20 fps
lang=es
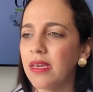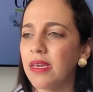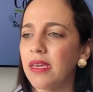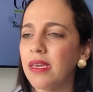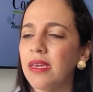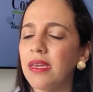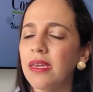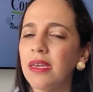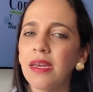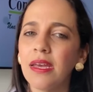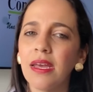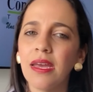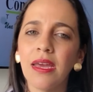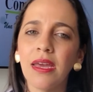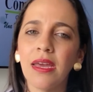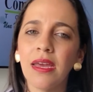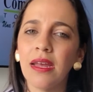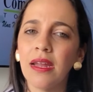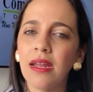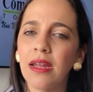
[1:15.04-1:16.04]
y
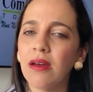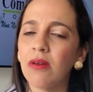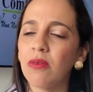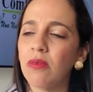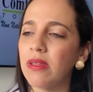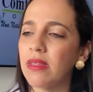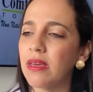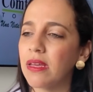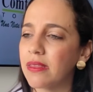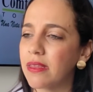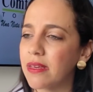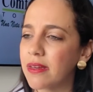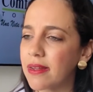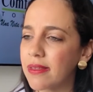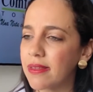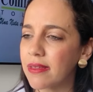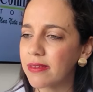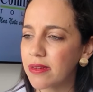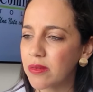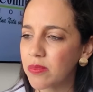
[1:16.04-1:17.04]
eh, la unidad
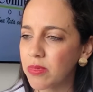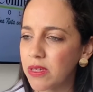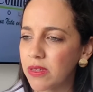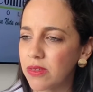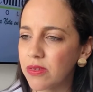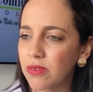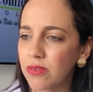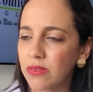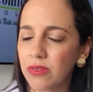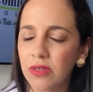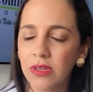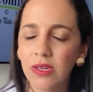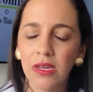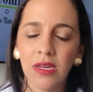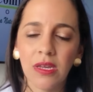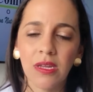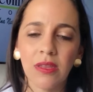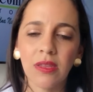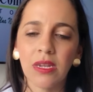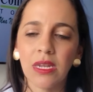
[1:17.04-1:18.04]
integral de servicios
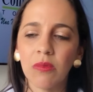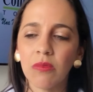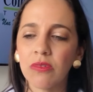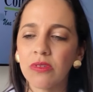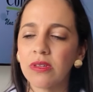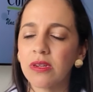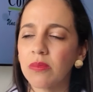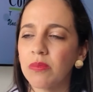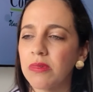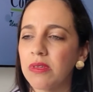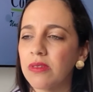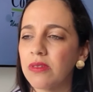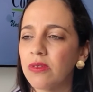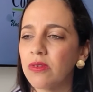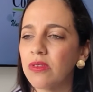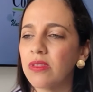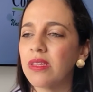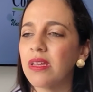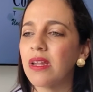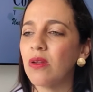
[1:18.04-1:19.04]
tenemos
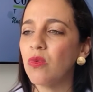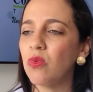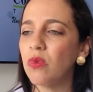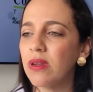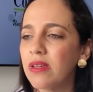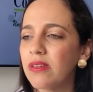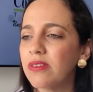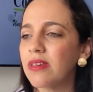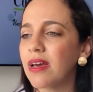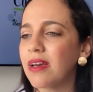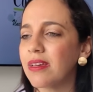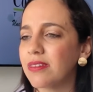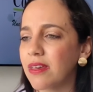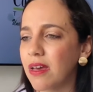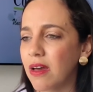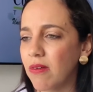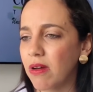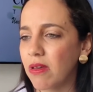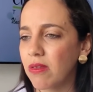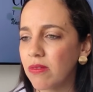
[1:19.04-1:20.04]
servicio de lunes a
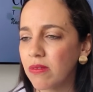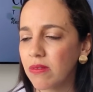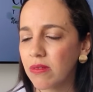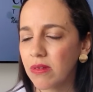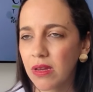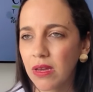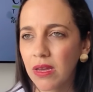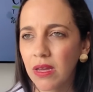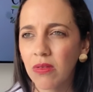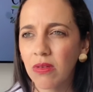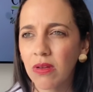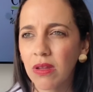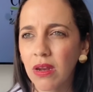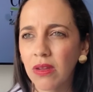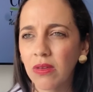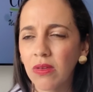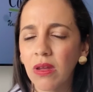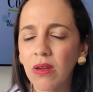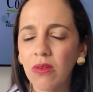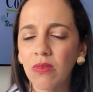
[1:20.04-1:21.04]
sábado. El
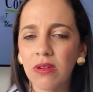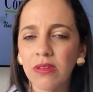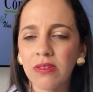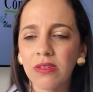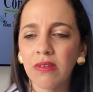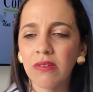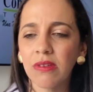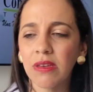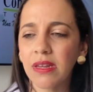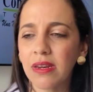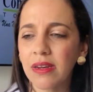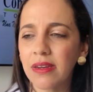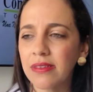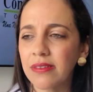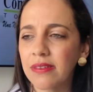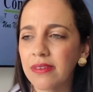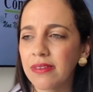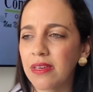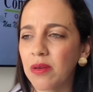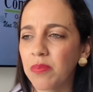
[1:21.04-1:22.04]
horario de lunes a
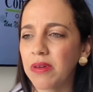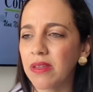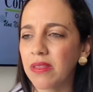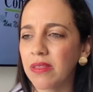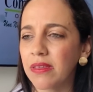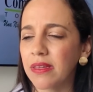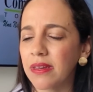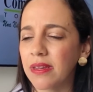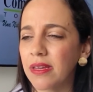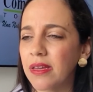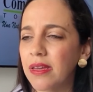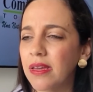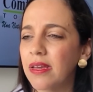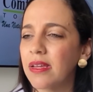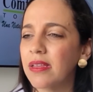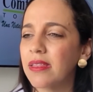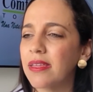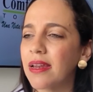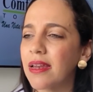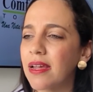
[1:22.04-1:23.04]
viernes es a partir
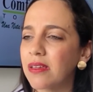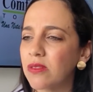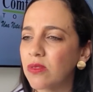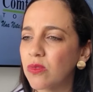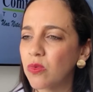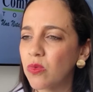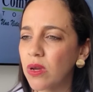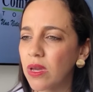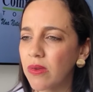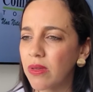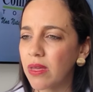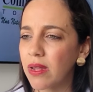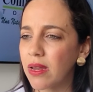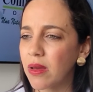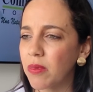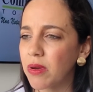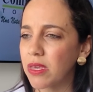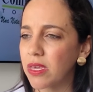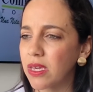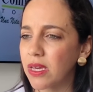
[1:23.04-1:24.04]
de las 9 de
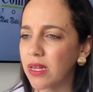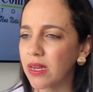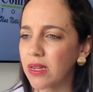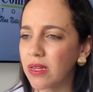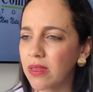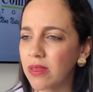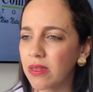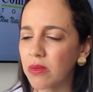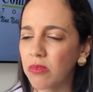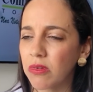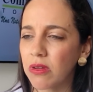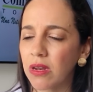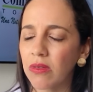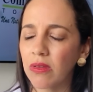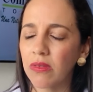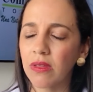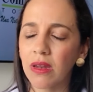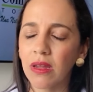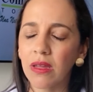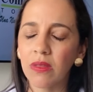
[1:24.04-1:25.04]
la mañana. Tenemos
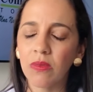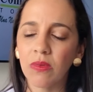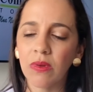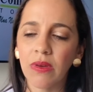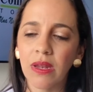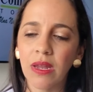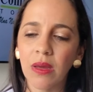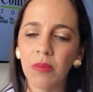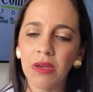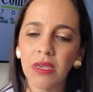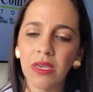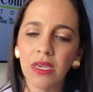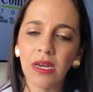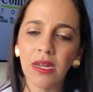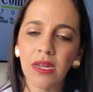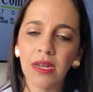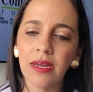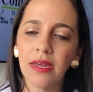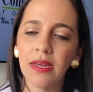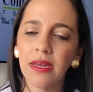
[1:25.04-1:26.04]
horarios de las 9 de la
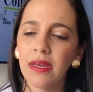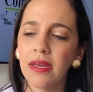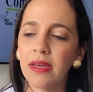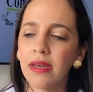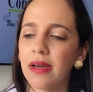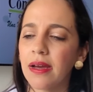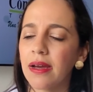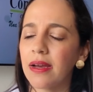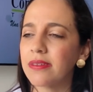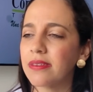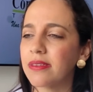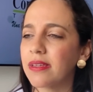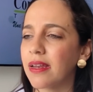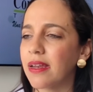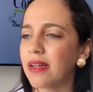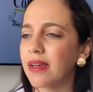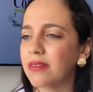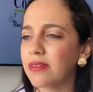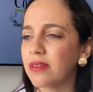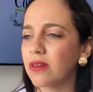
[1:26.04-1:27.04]
mañana hasta
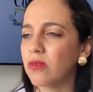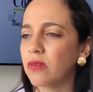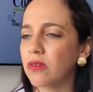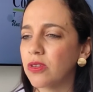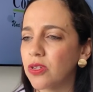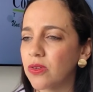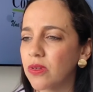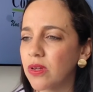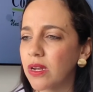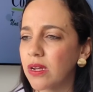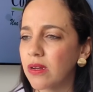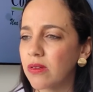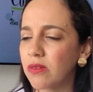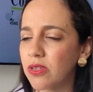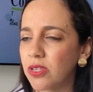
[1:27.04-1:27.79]
las 8 de la